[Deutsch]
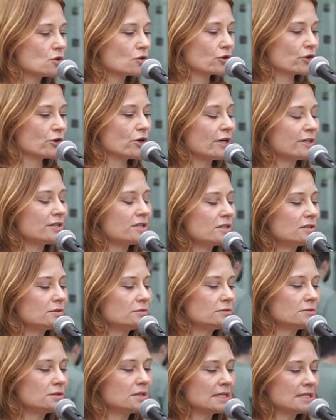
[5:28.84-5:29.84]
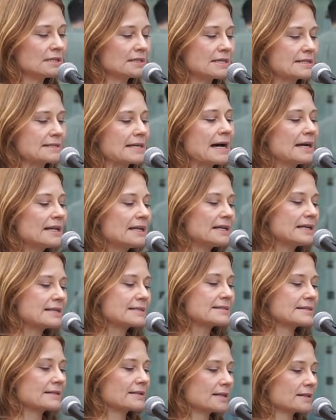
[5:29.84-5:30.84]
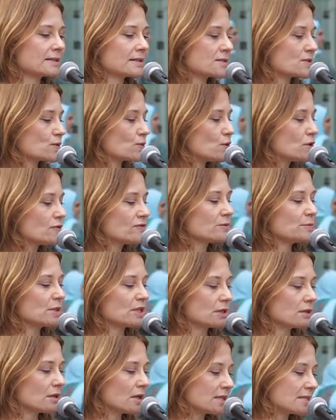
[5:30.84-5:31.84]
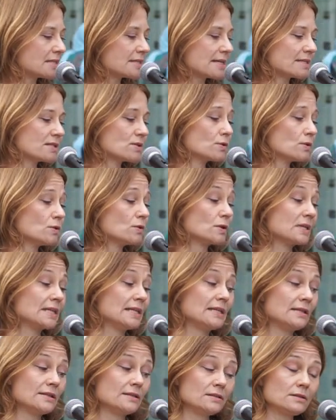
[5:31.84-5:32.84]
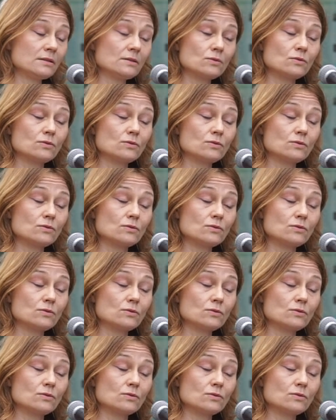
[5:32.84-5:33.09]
können diese allerletzte Katastrophe mit neuen Technologien